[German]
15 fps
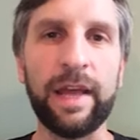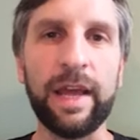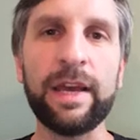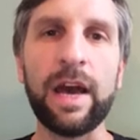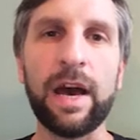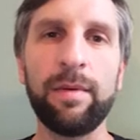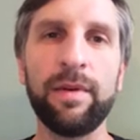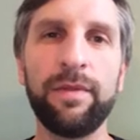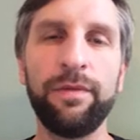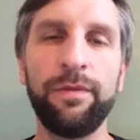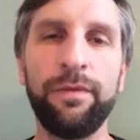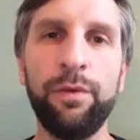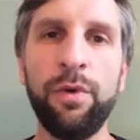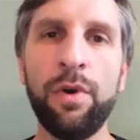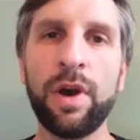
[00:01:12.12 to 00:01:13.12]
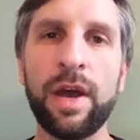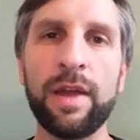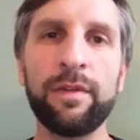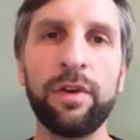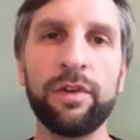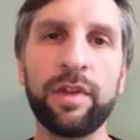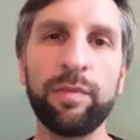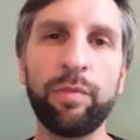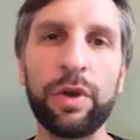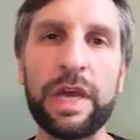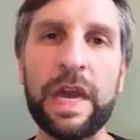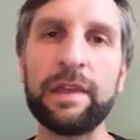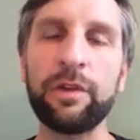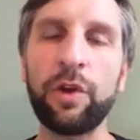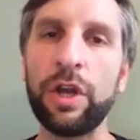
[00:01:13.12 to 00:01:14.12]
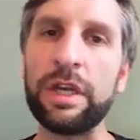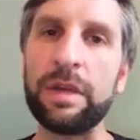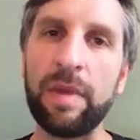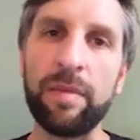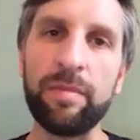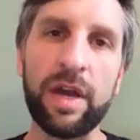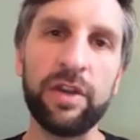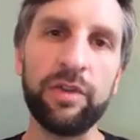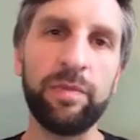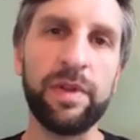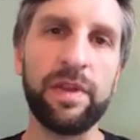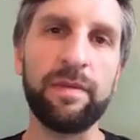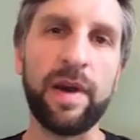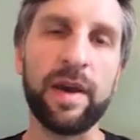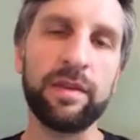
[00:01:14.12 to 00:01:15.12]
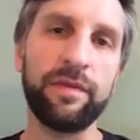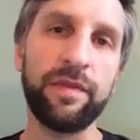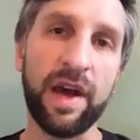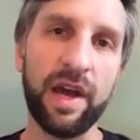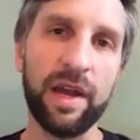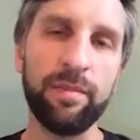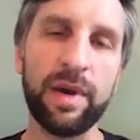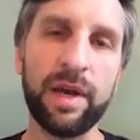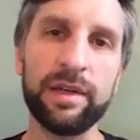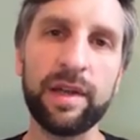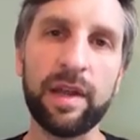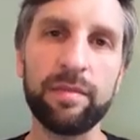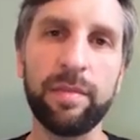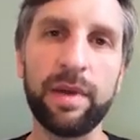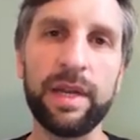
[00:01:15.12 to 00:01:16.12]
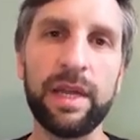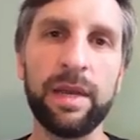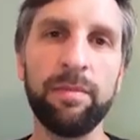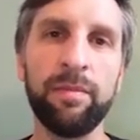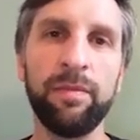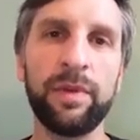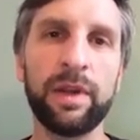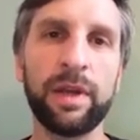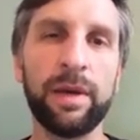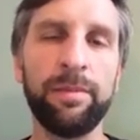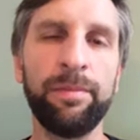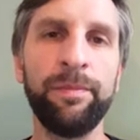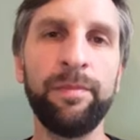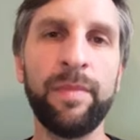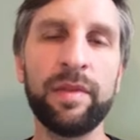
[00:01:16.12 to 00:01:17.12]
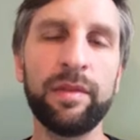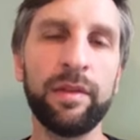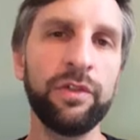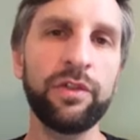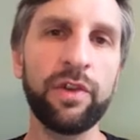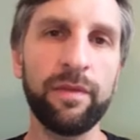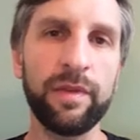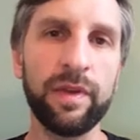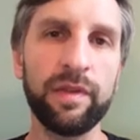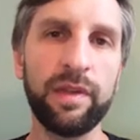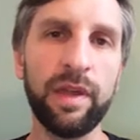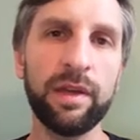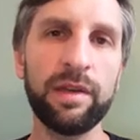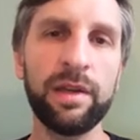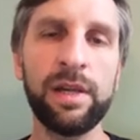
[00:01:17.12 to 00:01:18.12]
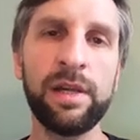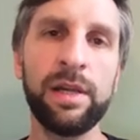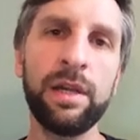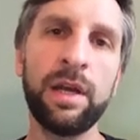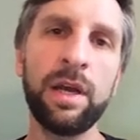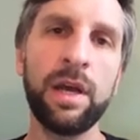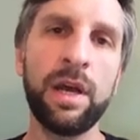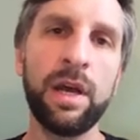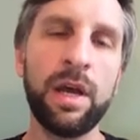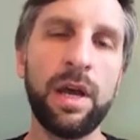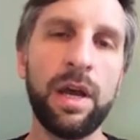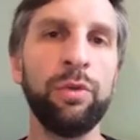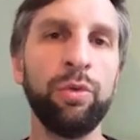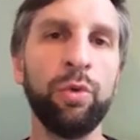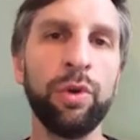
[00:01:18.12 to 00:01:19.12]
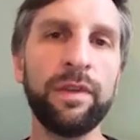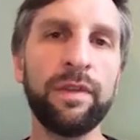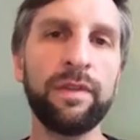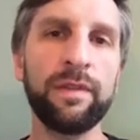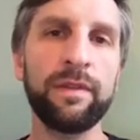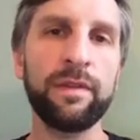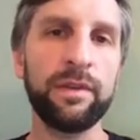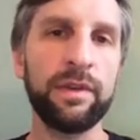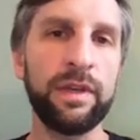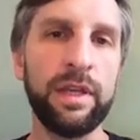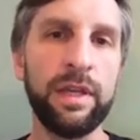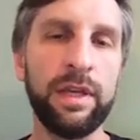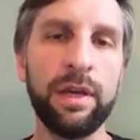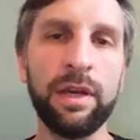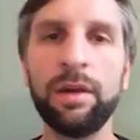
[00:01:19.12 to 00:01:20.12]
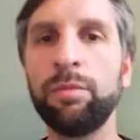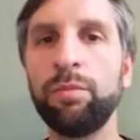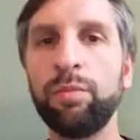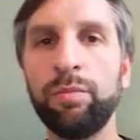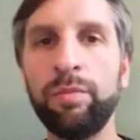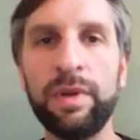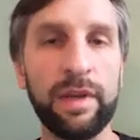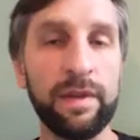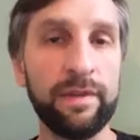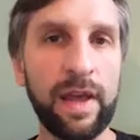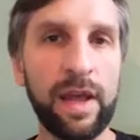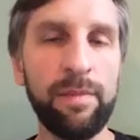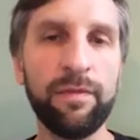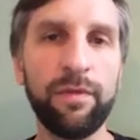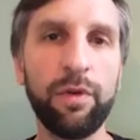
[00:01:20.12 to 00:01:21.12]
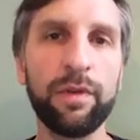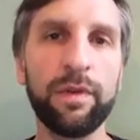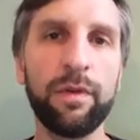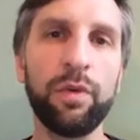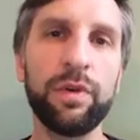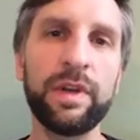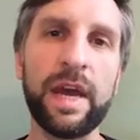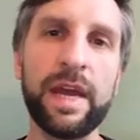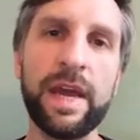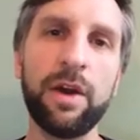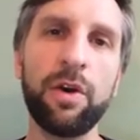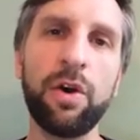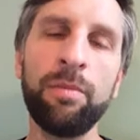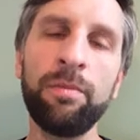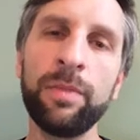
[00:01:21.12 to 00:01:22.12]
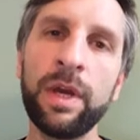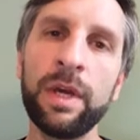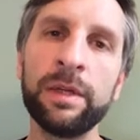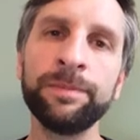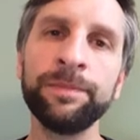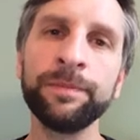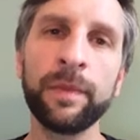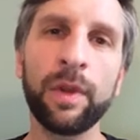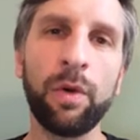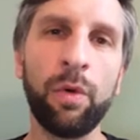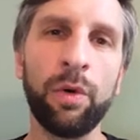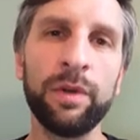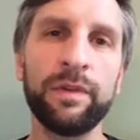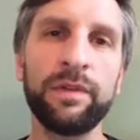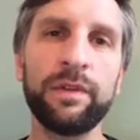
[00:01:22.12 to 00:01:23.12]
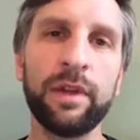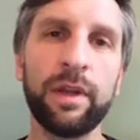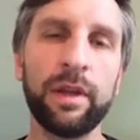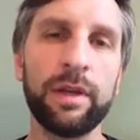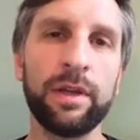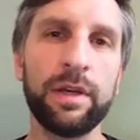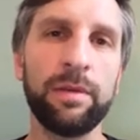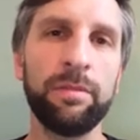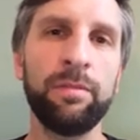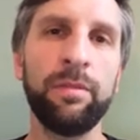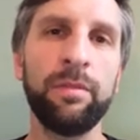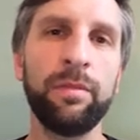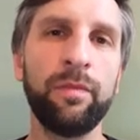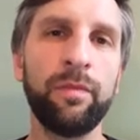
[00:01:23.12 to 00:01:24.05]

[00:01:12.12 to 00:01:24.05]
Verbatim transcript: denke aber, für ein solches Projekt könnte man beispielsweise vereinbaren, dass man eben ähm, Messenger wie Signal nutzt, die mit denselben Funktionen daherkommen und ähm,